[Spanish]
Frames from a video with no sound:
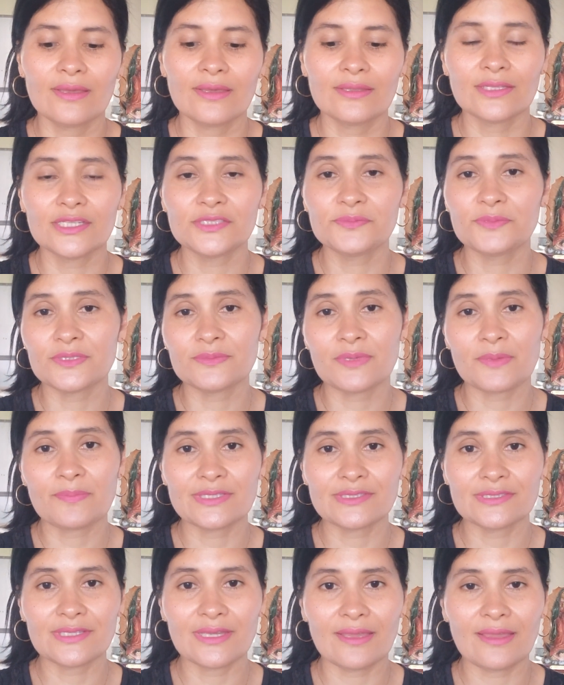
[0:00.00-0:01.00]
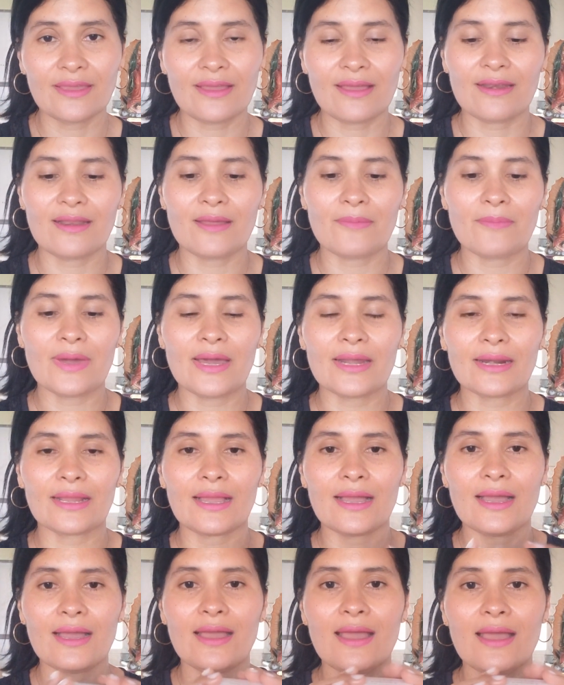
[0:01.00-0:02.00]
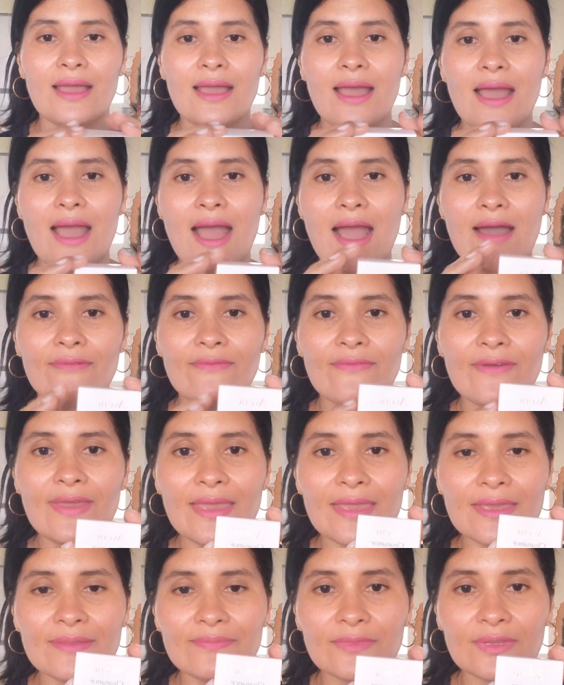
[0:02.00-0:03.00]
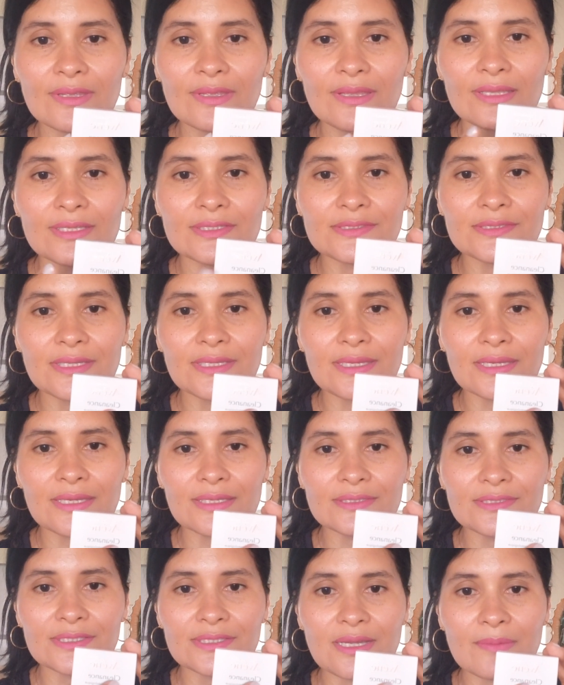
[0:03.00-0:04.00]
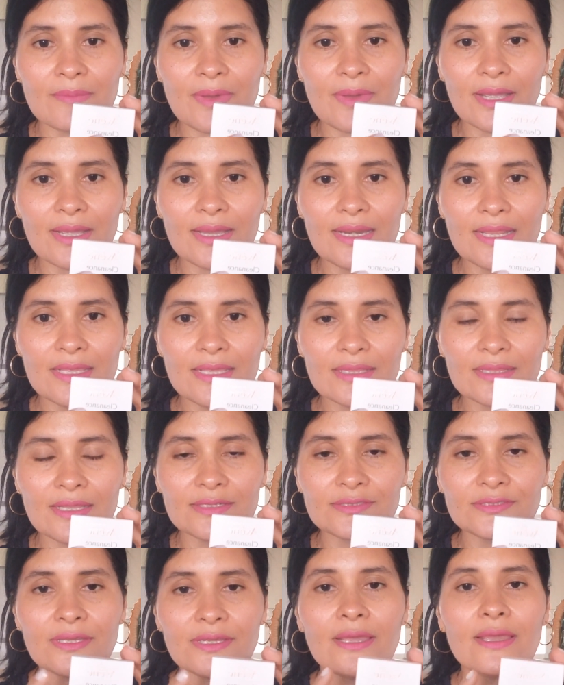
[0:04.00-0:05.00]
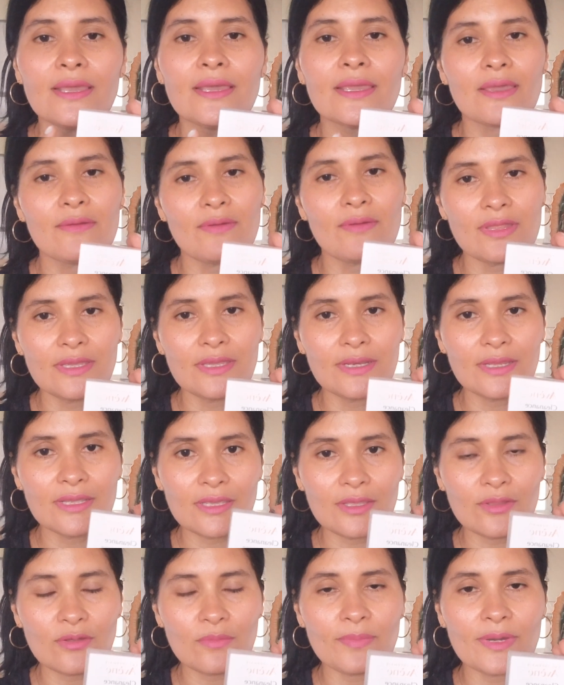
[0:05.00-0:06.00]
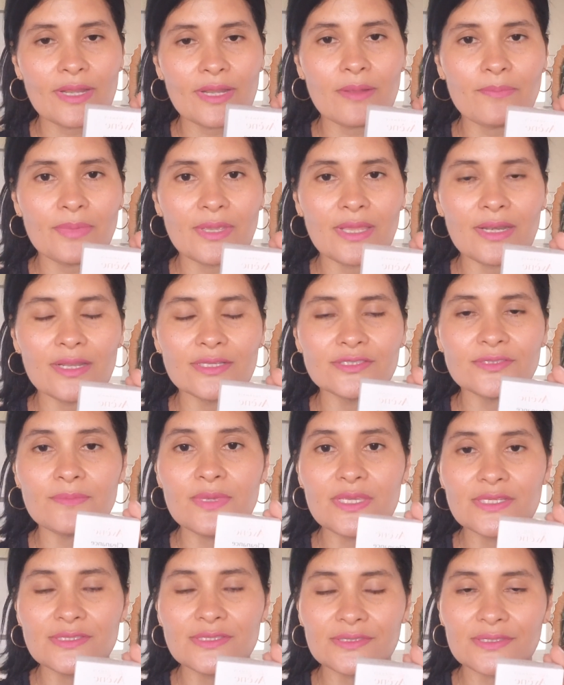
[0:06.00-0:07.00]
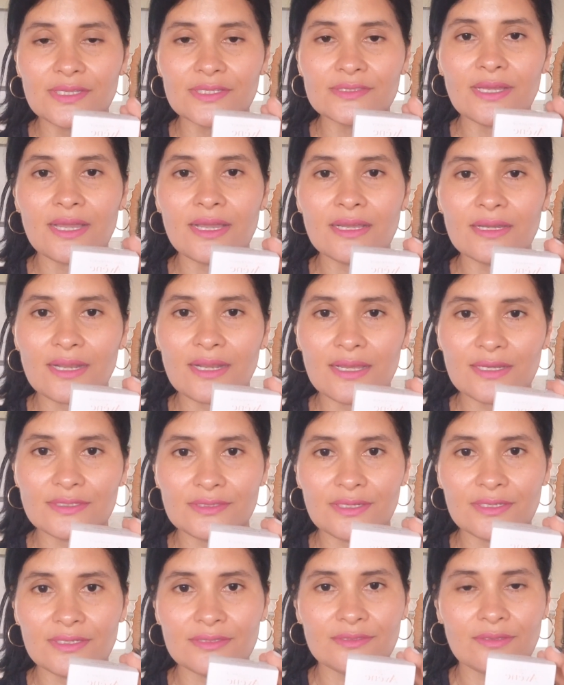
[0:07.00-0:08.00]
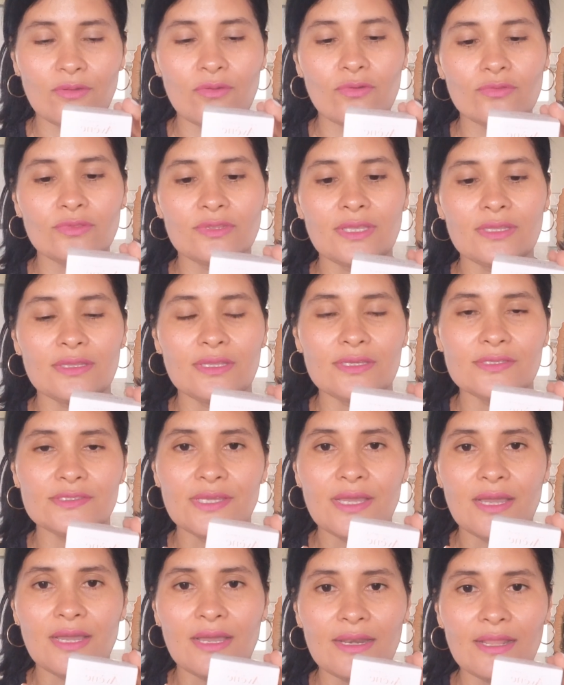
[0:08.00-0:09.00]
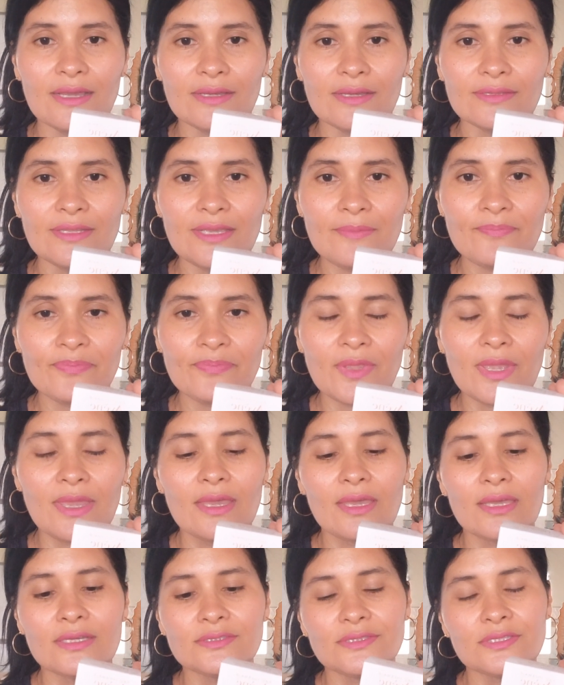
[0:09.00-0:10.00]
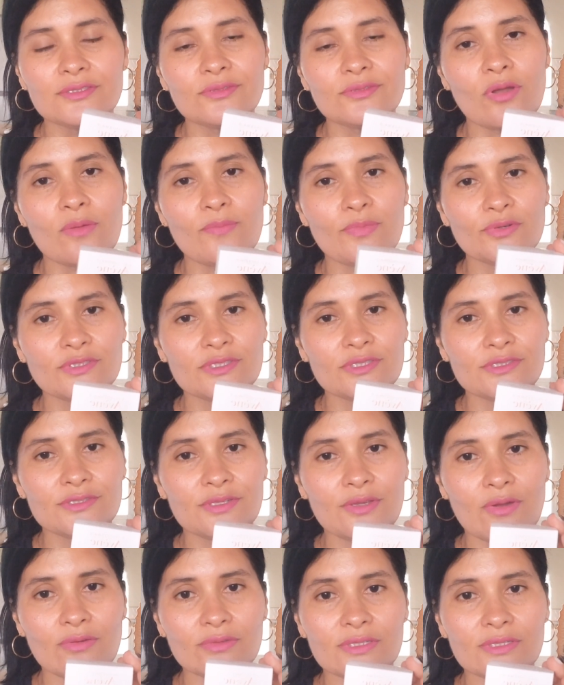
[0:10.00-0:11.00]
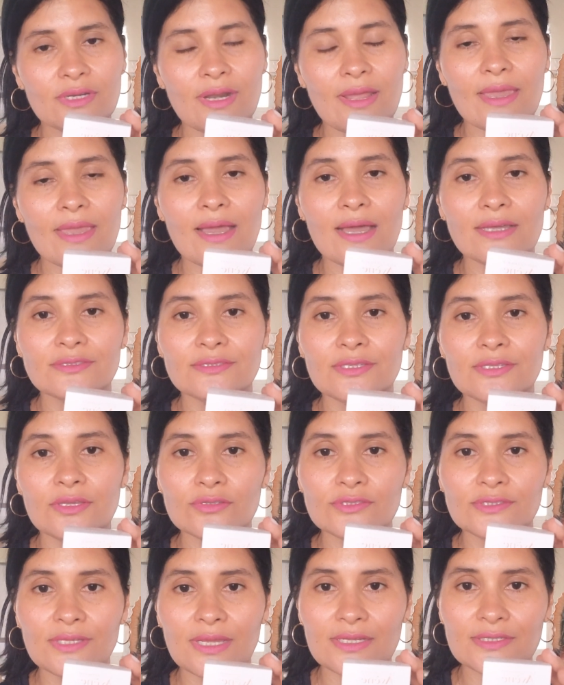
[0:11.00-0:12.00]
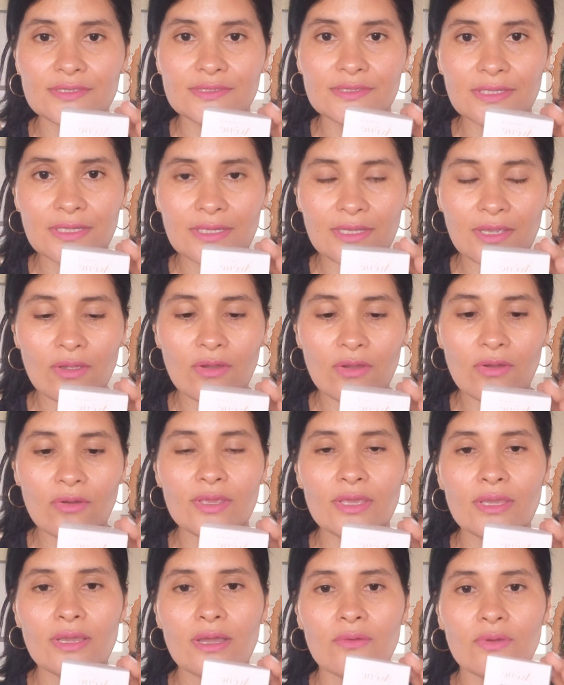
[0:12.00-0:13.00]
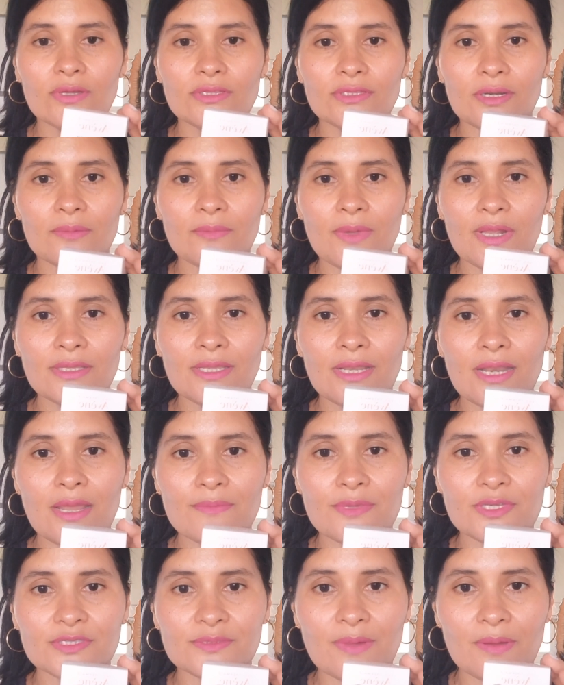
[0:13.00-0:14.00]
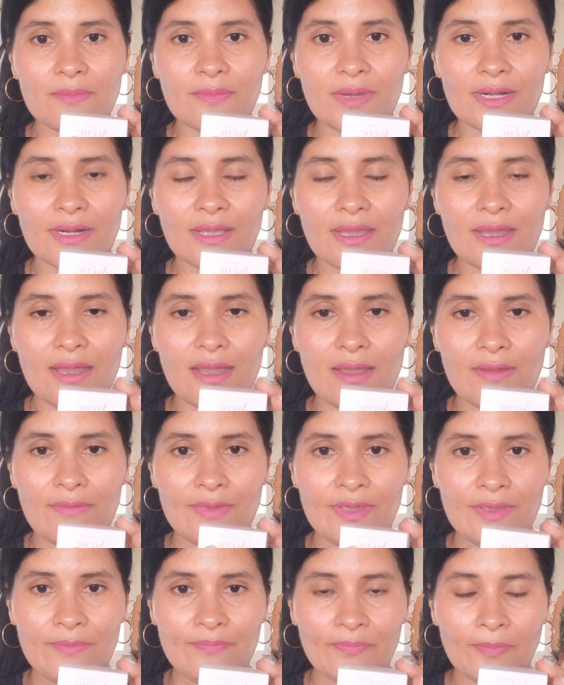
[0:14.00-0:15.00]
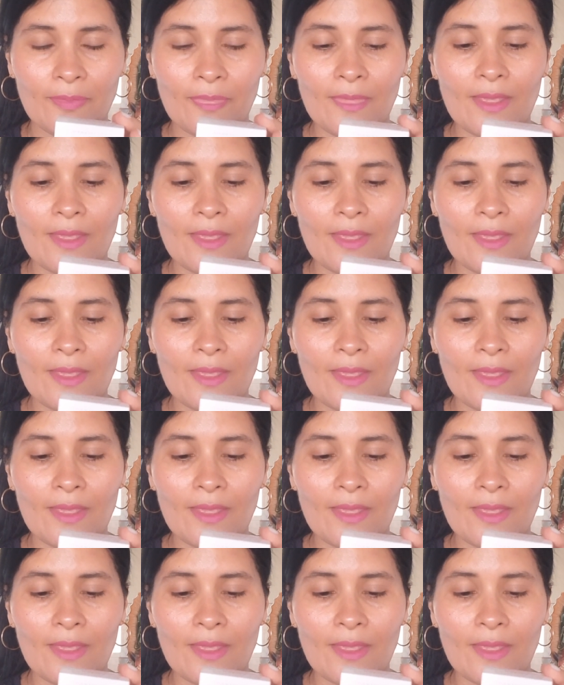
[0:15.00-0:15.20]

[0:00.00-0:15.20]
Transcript: Después me pasé a la marca Aven, este que se llama Cleanance, que va dirigido para pieles mixtas a grasas con tendencia al acné. Este en su composición trae ácido salicílico y agua termal de la misma marca Aven.